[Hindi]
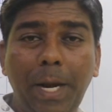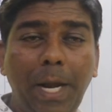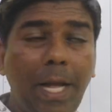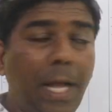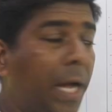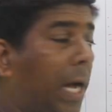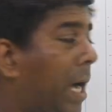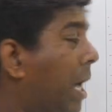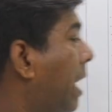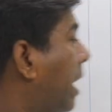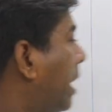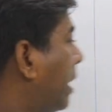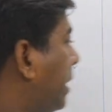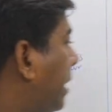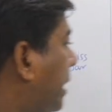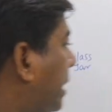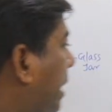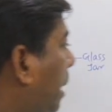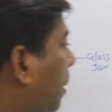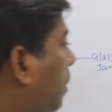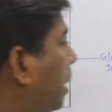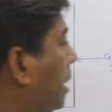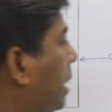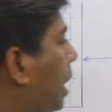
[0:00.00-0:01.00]
पड़ेगा
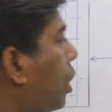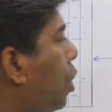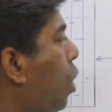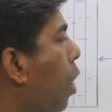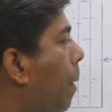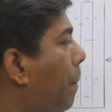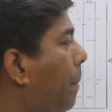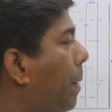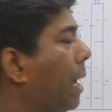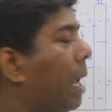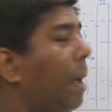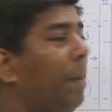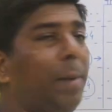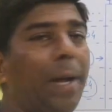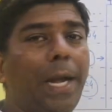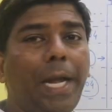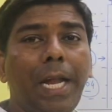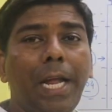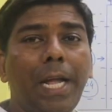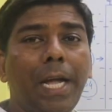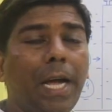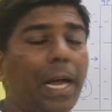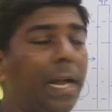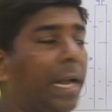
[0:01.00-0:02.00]
जैसे मुझे कॉपर का
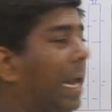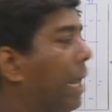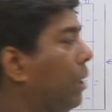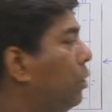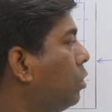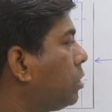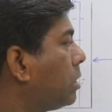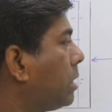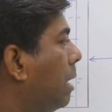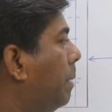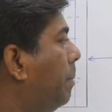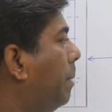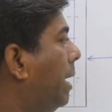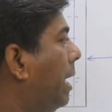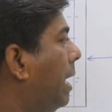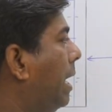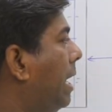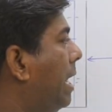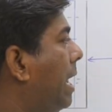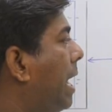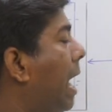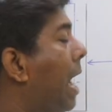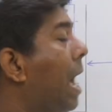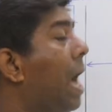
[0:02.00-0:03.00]
प्लेटिंग करना है तो उसके मैंने
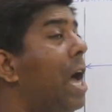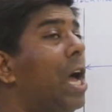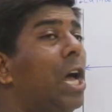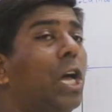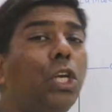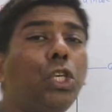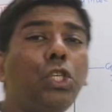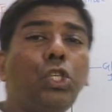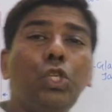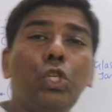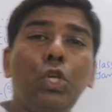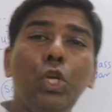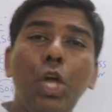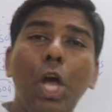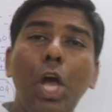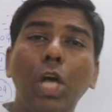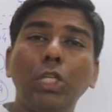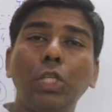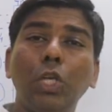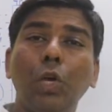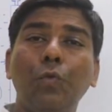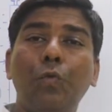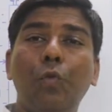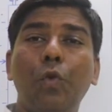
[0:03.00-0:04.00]
लिया सी
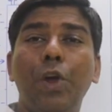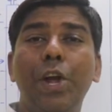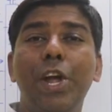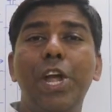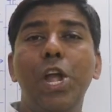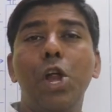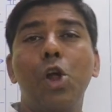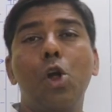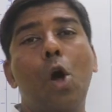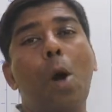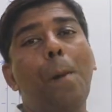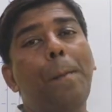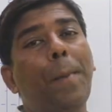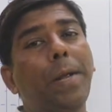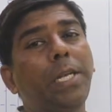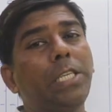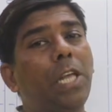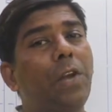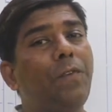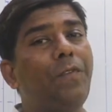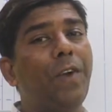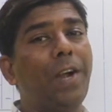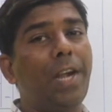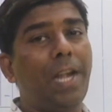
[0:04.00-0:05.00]
एस ओ फोर यानी कॉपर
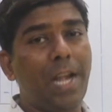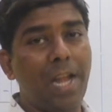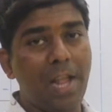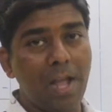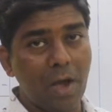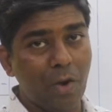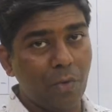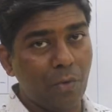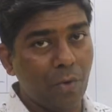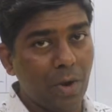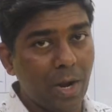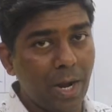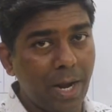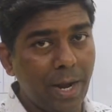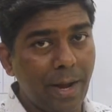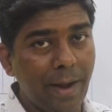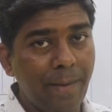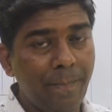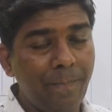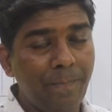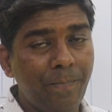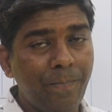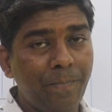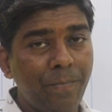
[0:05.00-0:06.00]
सल्फेट लिया हुआ है